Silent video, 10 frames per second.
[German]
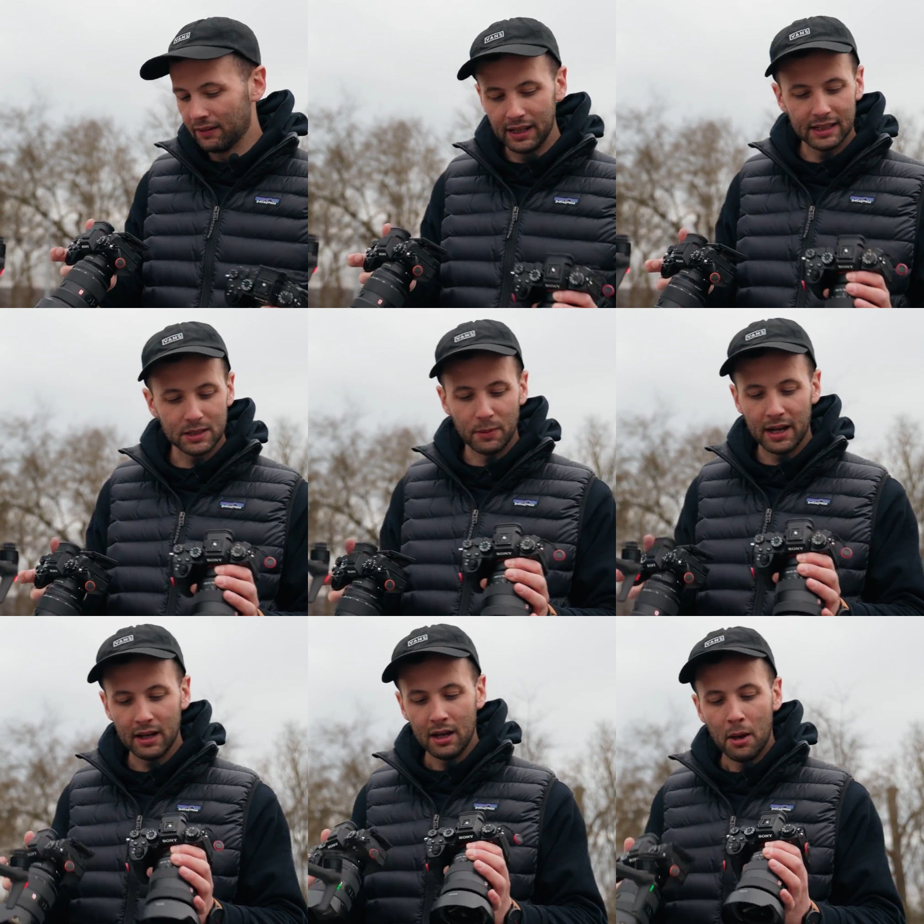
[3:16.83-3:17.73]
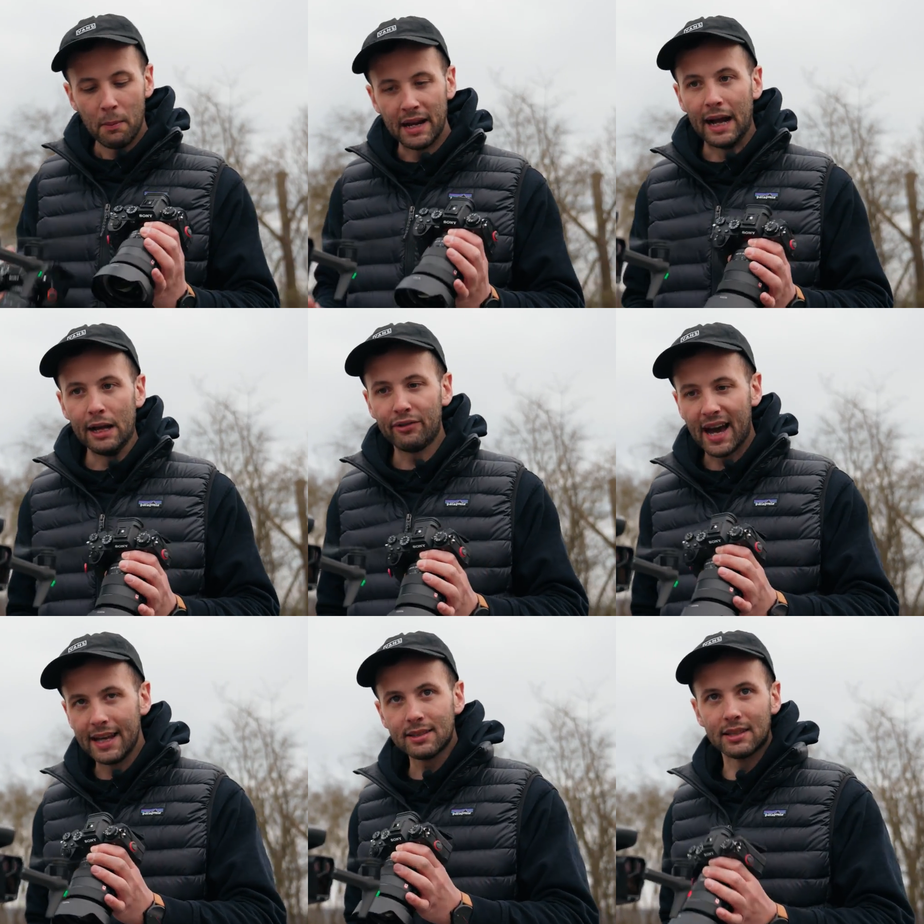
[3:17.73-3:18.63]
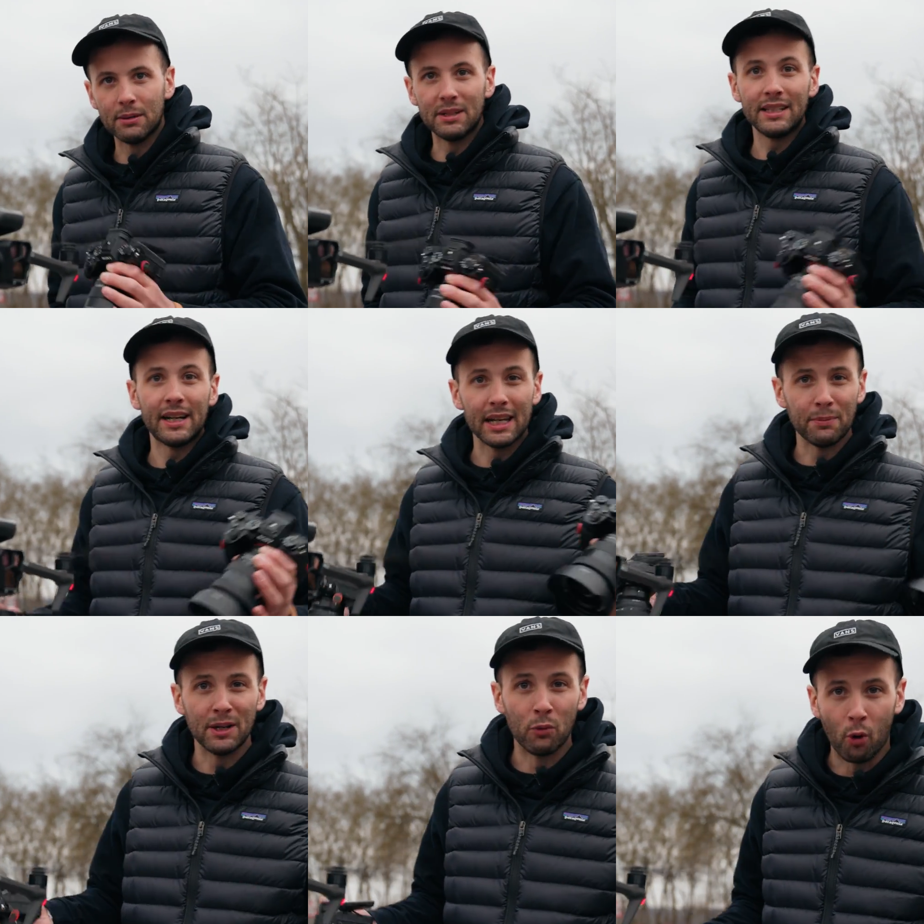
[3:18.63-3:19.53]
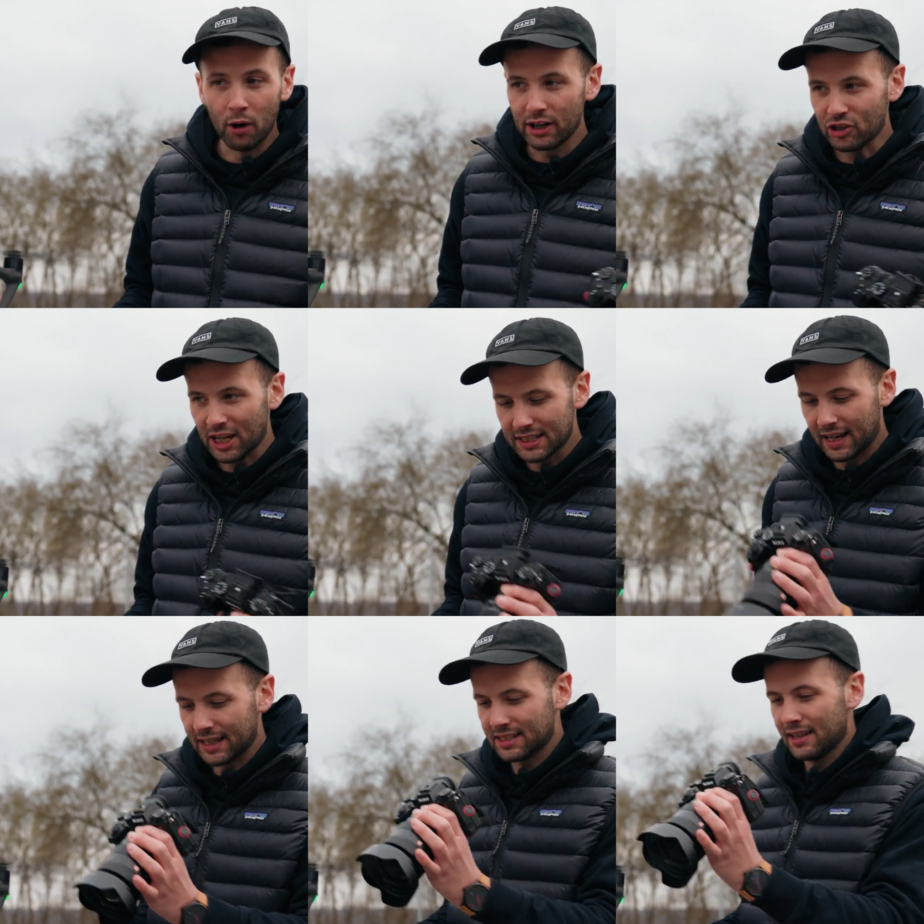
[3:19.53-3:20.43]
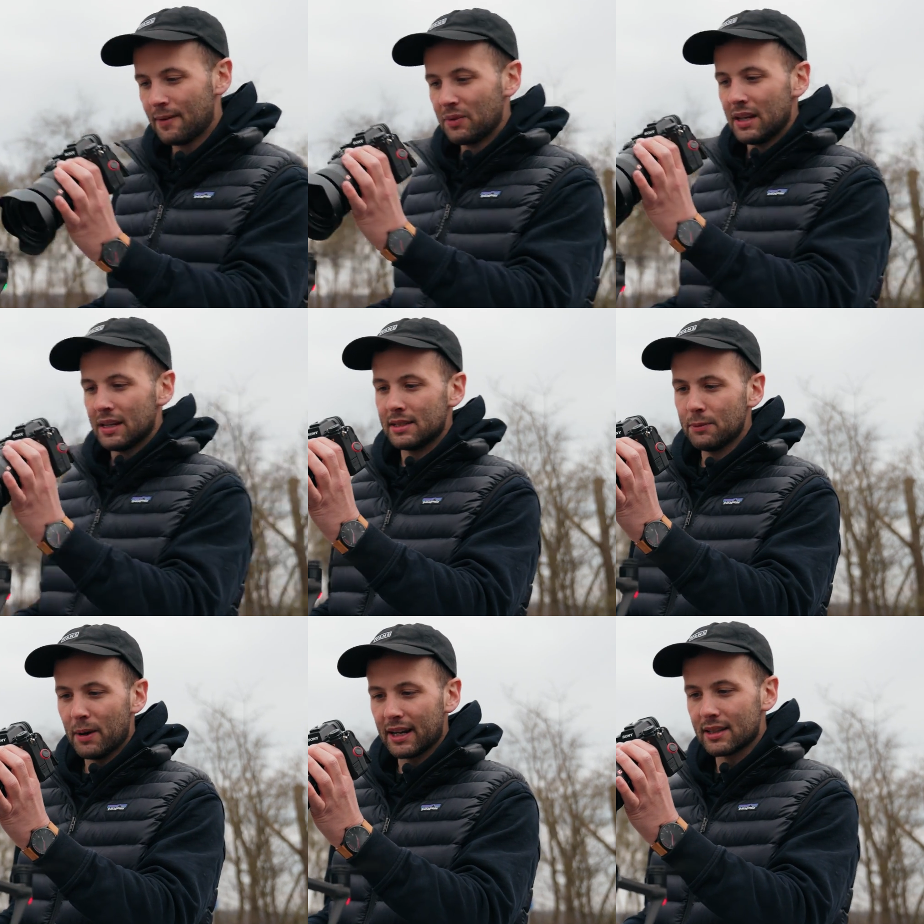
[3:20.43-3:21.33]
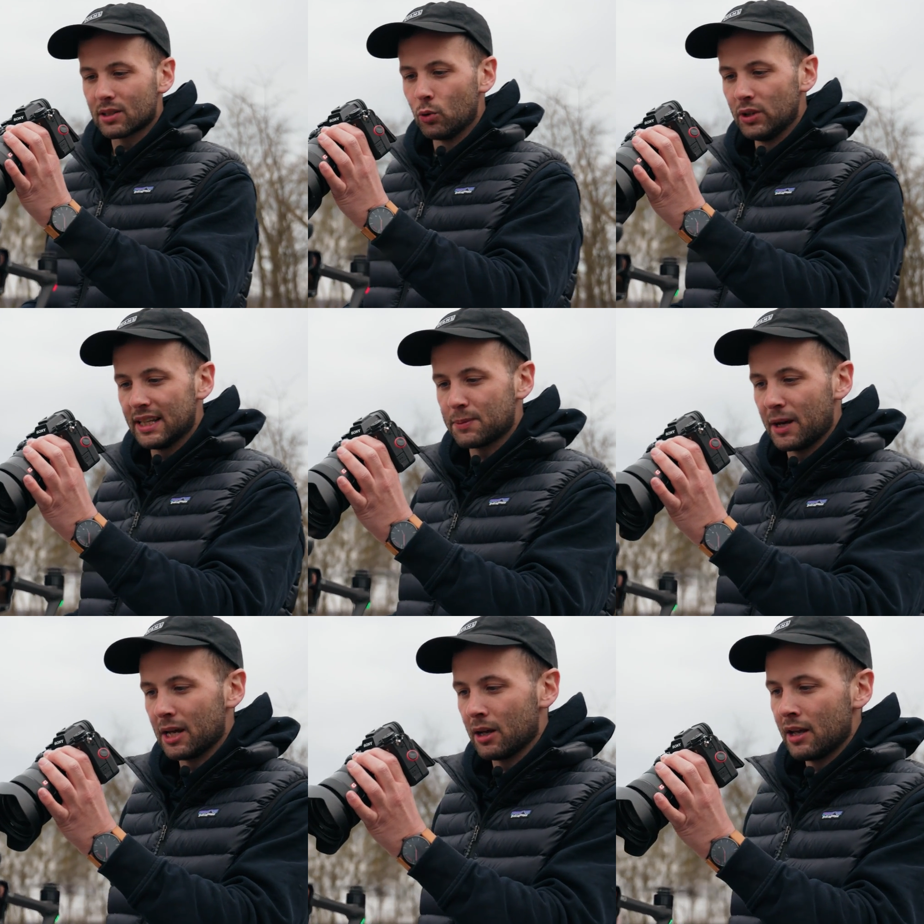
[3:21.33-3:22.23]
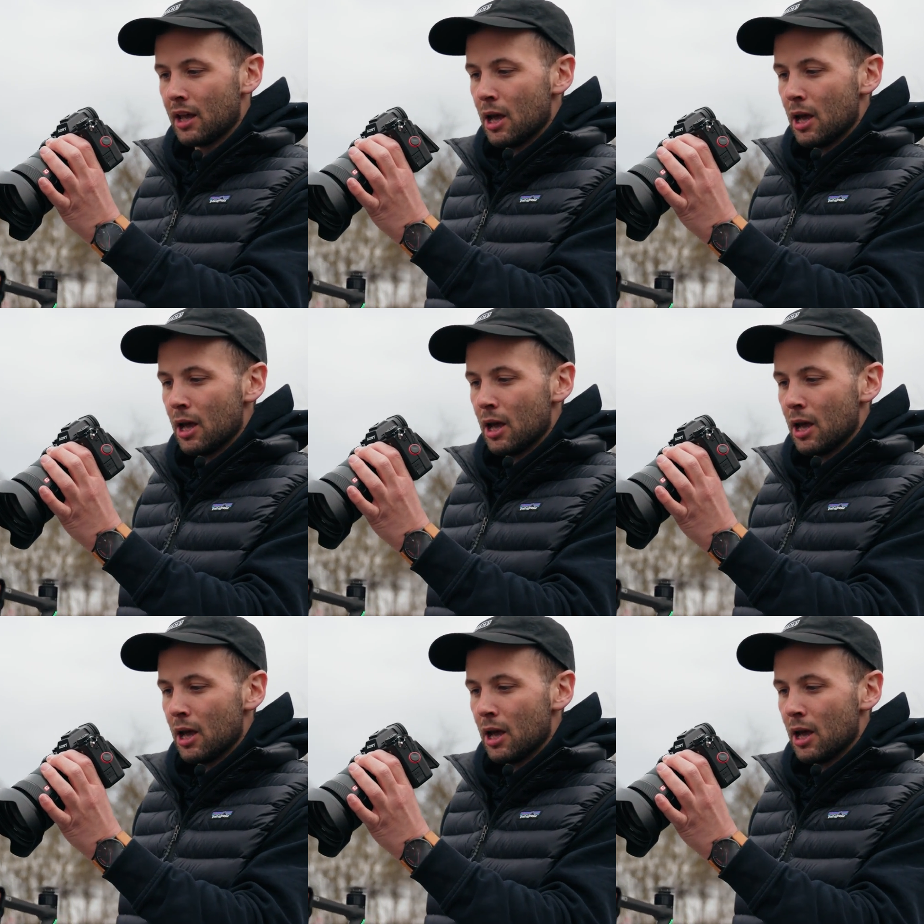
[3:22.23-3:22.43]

Wenn ich jetzt mal meine Alpha 1 nehme, die halt eben den Rolling Shutter hat, dann sieht man ganz gut jetzt bei einer